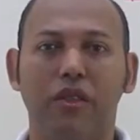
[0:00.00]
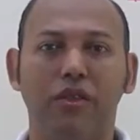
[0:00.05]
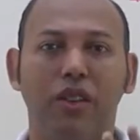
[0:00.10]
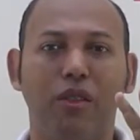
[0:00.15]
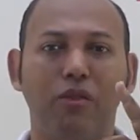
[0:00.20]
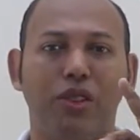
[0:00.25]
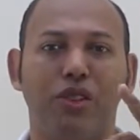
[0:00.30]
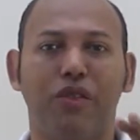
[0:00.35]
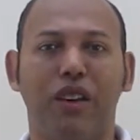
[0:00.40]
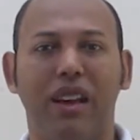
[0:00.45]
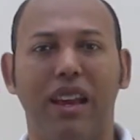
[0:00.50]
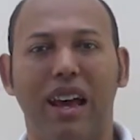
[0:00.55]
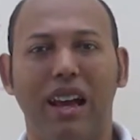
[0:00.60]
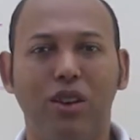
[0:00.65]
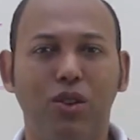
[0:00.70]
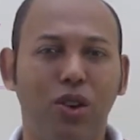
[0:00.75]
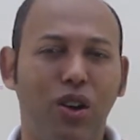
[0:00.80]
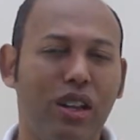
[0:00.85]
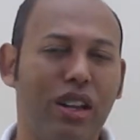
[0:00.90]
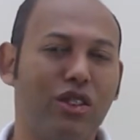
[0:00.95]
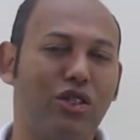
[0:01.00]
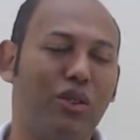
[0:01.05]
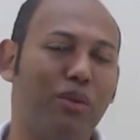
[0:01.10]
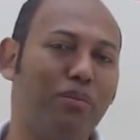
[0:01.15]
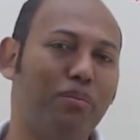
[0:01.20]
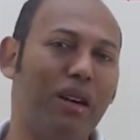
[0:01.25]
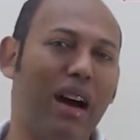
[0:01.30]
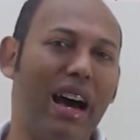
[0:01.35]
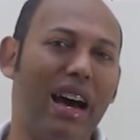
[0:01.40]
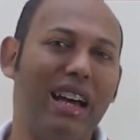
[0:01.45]
Vamos falar agora de
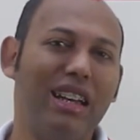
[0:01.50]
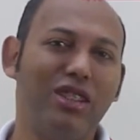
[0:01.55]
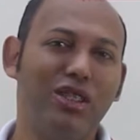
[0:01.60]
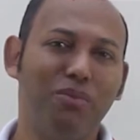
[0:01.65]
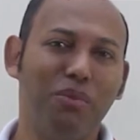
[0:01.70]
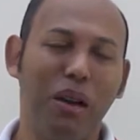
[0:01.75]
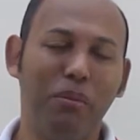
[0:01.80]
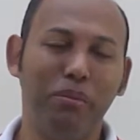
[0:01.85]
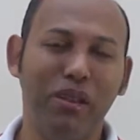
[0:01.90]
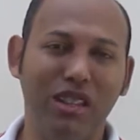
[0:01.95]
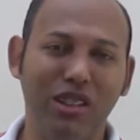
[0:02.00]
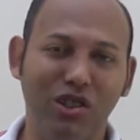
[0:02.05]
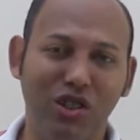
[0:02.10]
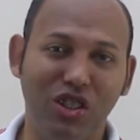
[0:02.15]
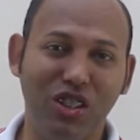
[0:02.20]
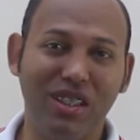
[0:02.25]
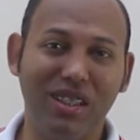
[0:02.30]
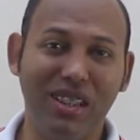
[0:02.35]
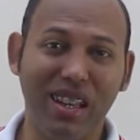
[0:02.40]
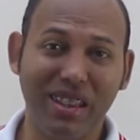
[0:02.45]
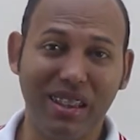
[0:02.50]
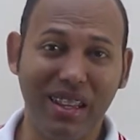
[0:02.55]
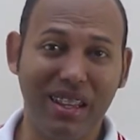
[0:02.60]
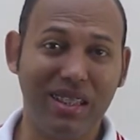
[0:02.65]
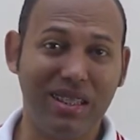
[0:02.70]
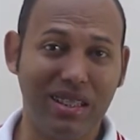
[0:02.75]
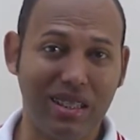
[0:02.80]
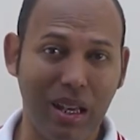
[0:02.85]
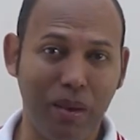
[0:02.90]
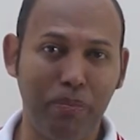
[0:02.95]
mais uma medida de
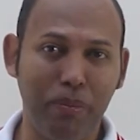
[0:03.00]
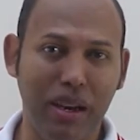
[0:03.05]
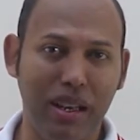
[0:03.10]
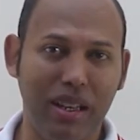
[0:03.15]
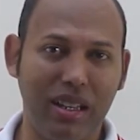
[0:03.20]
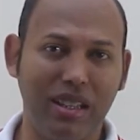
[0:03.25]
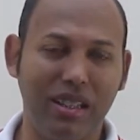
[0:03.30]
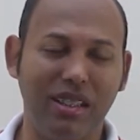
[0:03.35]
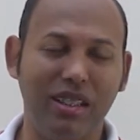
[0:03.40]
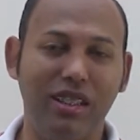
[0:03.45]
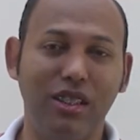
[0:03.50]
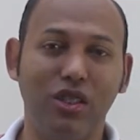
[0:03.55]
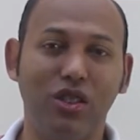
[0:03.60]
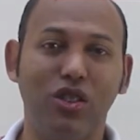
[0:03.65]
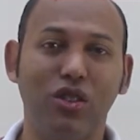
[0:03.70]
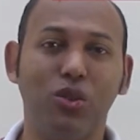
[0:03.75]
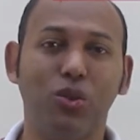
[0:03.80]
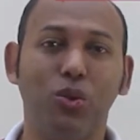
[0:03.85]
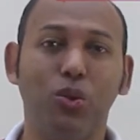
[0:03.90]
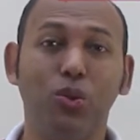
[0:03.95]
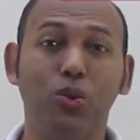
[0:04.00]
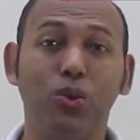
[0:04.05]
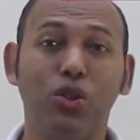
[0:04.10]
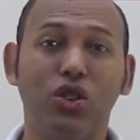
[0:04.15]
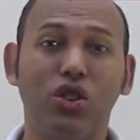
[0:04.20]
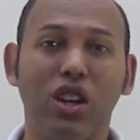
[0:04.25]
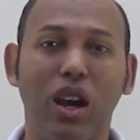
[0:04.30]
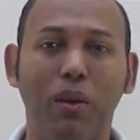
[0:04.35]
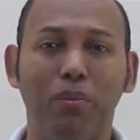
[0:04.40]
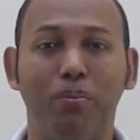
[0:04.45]
separatriz, o
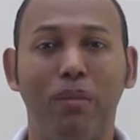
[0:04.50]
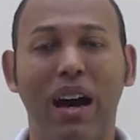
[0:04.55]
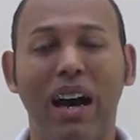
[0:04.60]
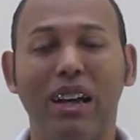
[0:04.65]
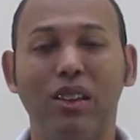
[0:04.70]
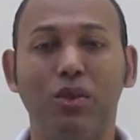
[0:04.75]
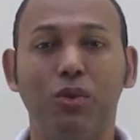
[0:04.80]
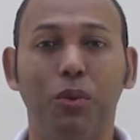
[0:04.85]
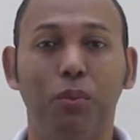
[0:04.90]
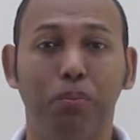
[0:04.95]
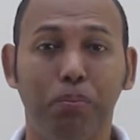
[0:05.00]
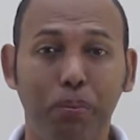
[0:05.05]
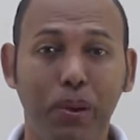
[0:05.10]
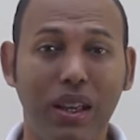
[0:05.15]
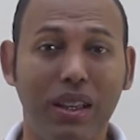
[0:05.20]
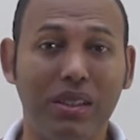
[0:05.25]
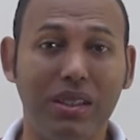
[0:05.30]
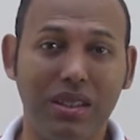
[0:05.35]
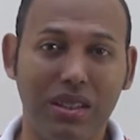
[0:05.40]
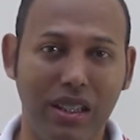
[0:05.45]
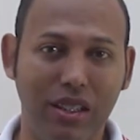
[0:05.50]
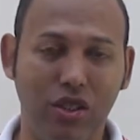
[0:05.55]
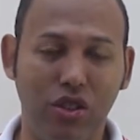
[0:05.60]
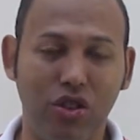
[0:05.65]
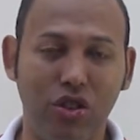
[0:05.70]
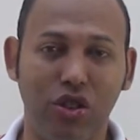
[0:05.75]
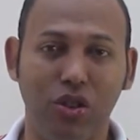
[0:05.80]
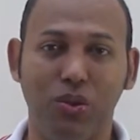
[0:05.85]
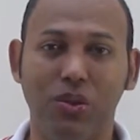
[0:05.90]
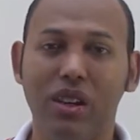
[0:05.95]
chamado
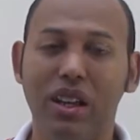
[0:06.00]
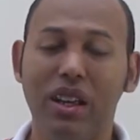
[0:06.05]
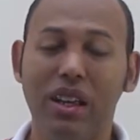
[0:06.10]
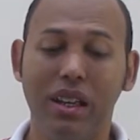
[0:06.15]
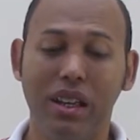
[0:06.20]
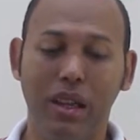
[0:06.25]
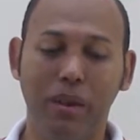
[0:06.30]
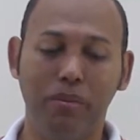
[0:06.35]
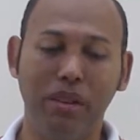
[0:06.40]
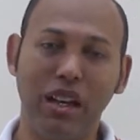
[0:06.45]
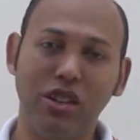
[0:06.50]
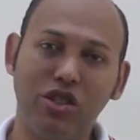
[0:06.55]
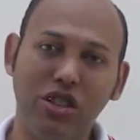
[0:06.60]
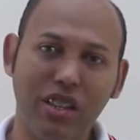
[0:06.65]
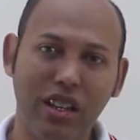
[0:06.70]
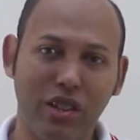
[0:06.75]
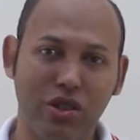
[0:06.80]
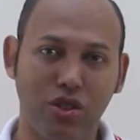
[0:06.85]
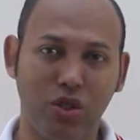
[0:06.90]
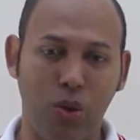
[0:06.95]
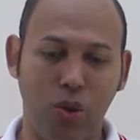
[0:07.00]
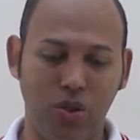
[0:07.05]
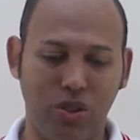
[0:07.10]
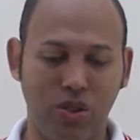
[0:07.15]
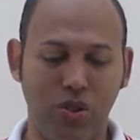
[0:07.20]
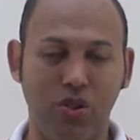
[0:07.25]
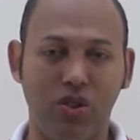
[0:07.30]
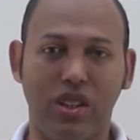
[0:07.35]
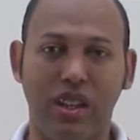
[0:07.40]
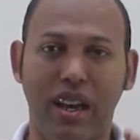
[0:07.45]
percentil. Imagina só, os
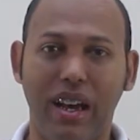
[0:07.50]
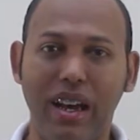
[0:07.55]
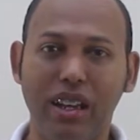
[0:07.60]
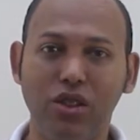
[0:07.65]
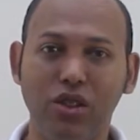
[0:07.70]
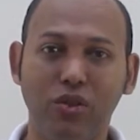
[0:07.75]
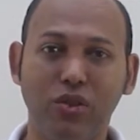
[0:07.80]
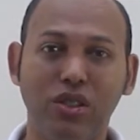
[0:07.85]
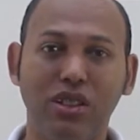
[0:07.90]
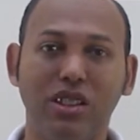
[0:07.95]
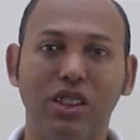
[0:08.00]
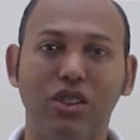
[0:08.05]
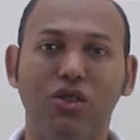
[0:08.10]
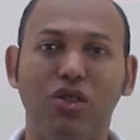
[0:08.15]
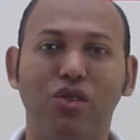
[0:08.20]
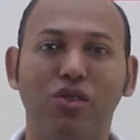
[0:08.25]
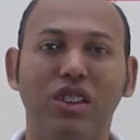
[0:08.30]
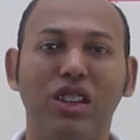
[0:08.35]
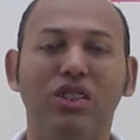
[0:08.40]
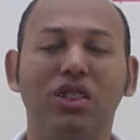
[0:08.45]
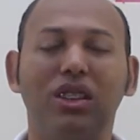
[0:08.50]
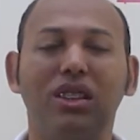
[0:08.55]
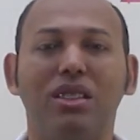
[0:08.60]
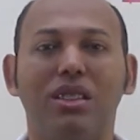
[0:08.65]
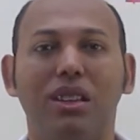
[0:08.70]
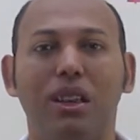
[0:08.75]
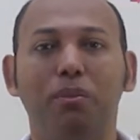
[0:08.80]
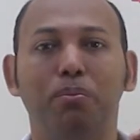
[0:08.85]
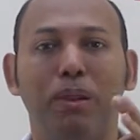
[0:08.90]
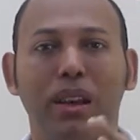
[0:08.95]
seus dados você divide em
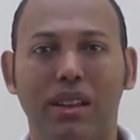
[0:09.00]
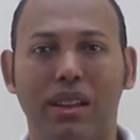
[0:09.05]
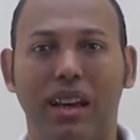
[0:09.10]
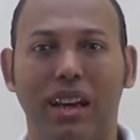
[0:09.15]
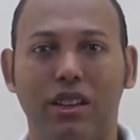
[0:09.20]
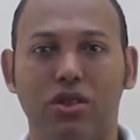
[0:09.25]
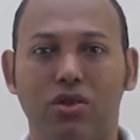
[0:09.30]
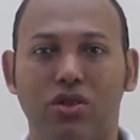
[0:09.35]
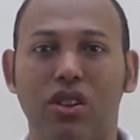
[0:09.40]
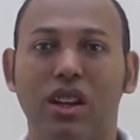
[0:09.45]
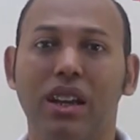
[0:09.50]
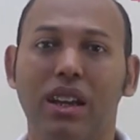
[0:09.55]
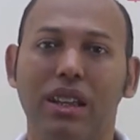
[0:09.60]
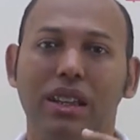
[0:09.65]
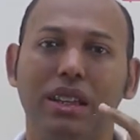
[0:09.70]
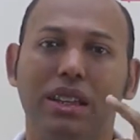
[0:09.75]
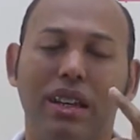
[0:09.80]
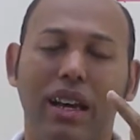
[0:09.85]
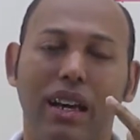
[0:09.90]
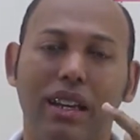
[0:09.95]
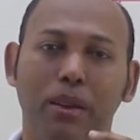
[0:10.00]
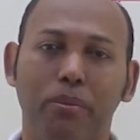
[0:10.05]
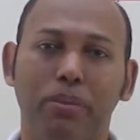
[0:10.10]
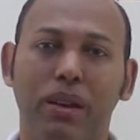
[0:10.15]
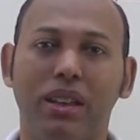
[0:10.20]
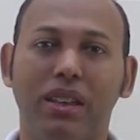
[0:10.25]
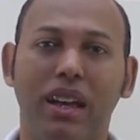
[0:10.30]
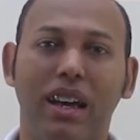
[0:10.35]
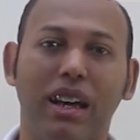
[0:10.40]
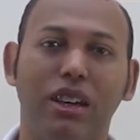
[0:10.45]
100 pedaços e cada
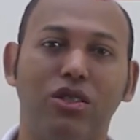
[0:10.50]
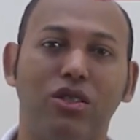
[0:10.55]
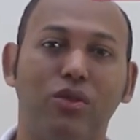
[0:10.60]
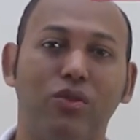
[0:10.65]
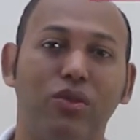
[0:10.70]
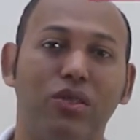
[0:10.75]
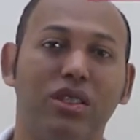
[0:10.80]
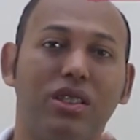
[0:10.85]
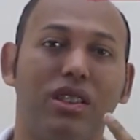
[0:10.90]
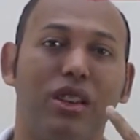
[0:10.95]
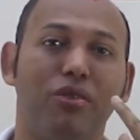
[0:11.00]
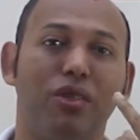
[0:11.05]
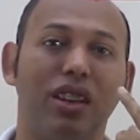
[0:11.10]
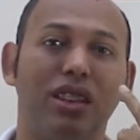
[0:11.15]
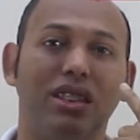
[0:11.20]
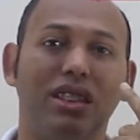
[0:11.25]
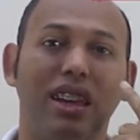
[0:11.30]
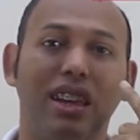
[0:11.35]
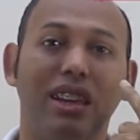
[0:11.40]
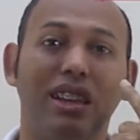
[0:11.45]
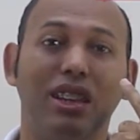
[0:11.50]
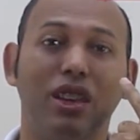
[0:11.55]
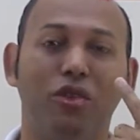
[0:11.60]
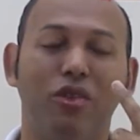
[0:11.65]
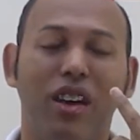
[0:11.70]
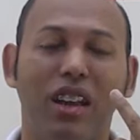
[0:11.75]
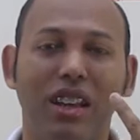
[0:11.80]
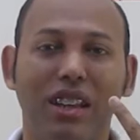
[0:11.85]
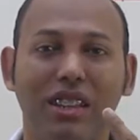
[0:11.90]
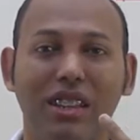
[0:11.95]
pedaço você vai ter a
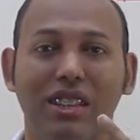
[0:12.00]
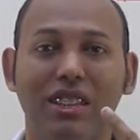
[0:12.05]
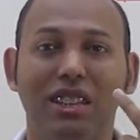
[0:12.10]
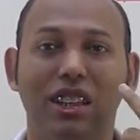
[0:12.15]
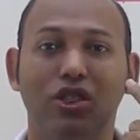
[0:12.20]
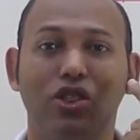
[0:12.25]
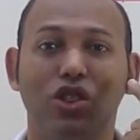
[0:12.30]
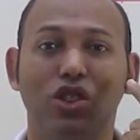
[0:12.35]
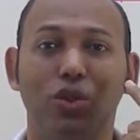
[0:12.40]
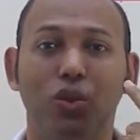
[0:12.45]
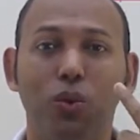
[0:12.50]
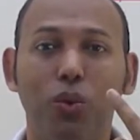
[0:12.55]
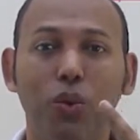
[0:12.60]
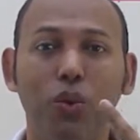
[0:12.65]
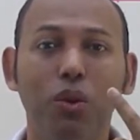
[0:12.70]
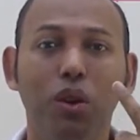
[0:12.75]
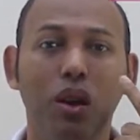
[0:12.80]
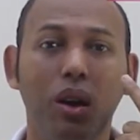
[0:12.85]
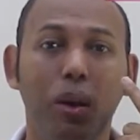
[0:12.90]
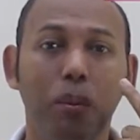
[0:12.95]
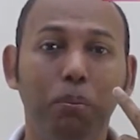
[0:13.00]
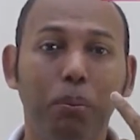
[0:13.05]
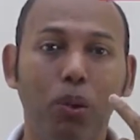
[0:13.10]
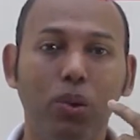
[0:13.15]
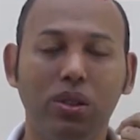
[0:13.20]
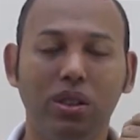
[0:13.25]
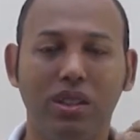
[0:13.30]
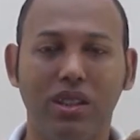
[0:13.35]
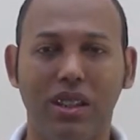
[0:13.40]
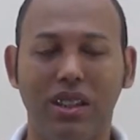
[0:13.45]
equivalência de
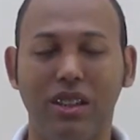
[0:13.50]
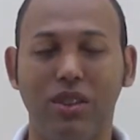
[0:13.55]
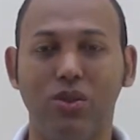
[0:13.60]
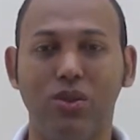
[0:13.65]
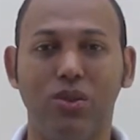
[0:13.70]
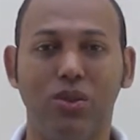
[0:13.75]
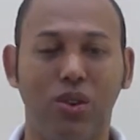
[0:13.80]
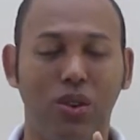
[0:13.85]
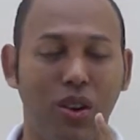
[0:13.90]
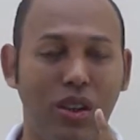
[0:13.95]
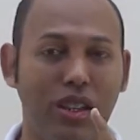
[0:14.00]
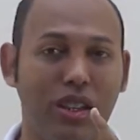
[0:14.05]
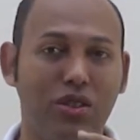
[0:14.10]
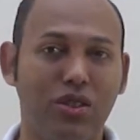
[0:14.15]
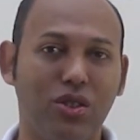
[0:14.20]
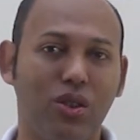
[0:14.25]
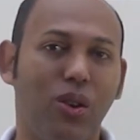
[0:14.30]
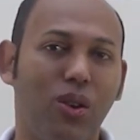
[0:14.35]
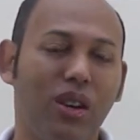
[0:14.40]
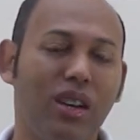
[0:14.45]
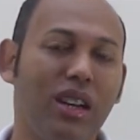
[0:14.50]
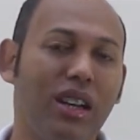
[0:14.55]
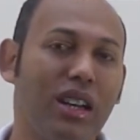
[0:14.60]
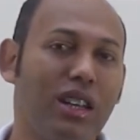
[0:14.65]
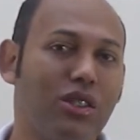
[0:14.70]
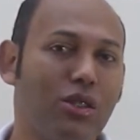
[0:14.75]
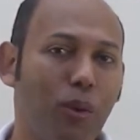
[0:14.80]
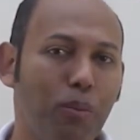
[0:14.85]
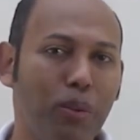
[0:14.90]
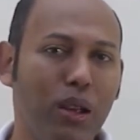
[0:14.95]
1%. Olha só,
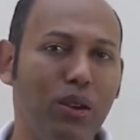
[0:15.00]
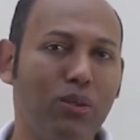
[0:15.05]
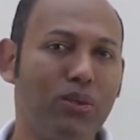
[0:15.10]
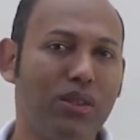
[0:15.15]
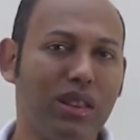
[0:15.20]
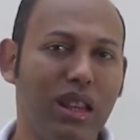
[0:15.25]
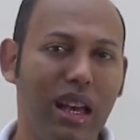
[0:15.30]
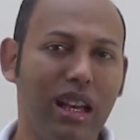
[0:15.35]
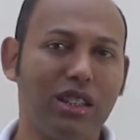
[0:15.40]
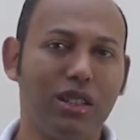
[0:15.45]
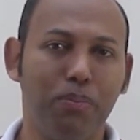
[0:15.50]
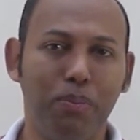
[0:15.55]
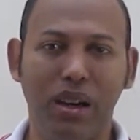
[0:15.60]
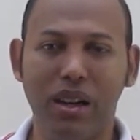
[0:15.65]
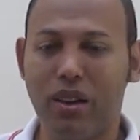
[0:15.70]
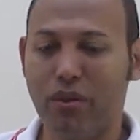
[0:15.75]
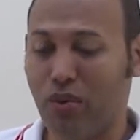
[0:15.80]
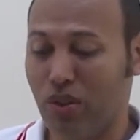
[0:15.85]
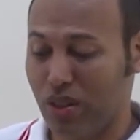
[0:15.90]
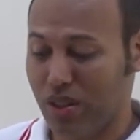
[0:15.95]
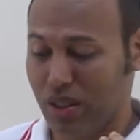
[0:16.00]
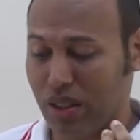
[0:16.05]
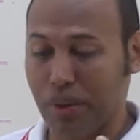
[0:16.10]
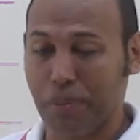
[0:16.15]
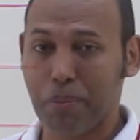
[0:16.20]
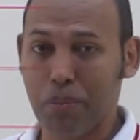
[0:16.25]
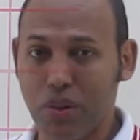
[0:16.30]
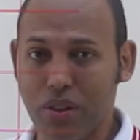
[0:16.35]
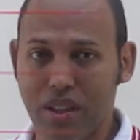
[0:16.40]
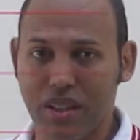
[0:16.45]
se eu perguntasse para você,
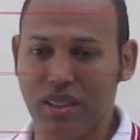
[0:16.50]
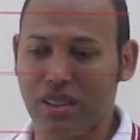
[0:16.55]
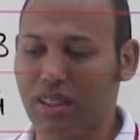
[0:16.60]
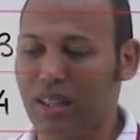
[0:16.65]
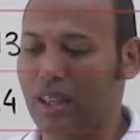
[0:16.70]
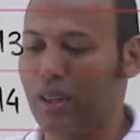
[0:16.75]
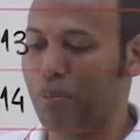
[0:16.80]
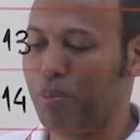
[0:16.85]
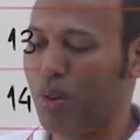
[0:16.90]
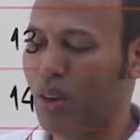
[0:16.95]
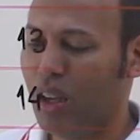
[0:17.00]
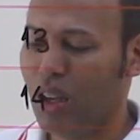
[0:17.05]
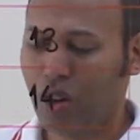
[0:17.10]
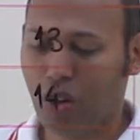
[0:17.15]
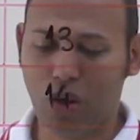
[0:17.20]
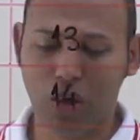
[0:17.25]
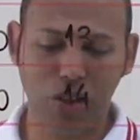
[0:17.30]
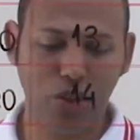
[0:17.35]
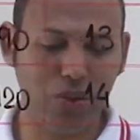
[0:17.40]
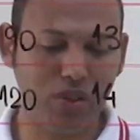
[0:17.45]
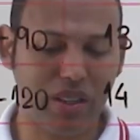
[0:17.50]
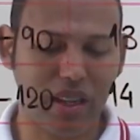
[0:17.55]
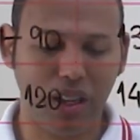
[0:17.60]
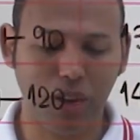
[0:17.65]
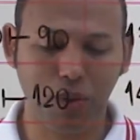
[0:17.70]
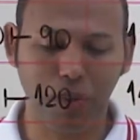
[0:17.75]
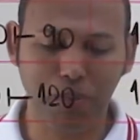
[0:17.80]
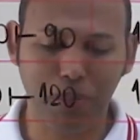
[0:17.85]
por exemplo, olha, eu quero